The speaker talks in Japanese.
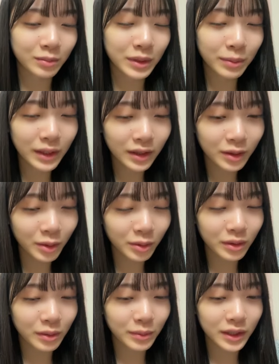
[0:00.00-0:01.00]
ビビッ
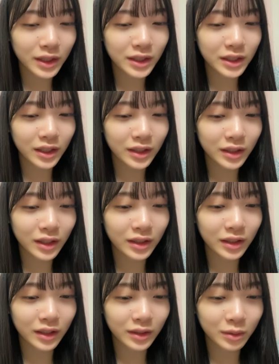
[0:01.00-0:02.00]
ととはまた違った
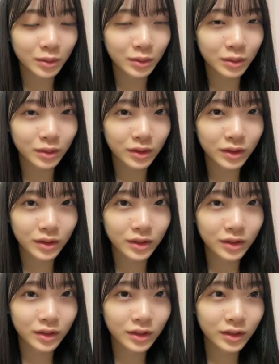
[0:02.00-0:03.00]
んだけど
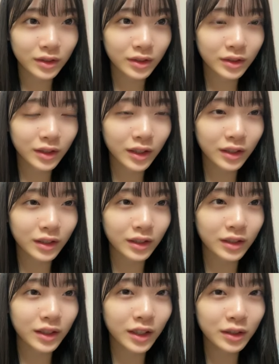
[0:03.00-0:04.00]
なん
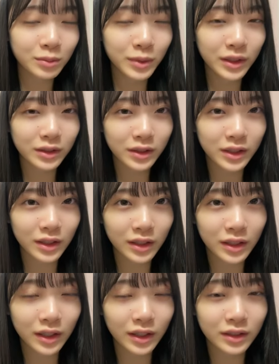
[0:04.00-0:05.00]
か出会うべくし
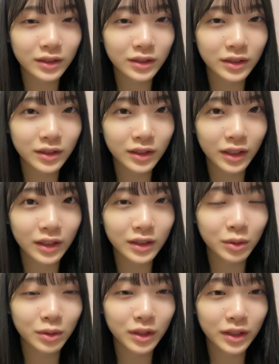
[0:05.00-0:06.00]
て出会った
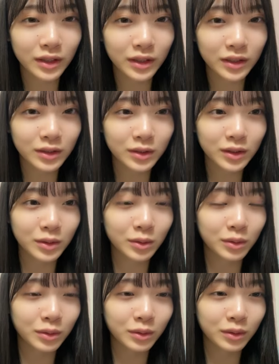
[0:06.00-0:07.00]
人な気がする
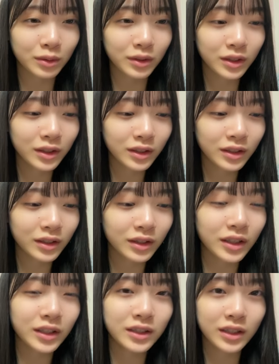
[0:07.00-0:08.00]
人と
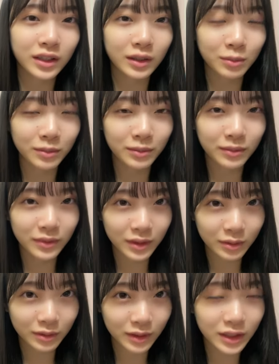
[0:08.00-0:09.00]
出会っちゃって
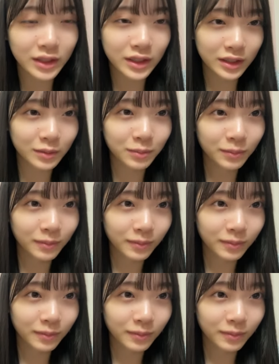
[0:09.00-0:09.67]
私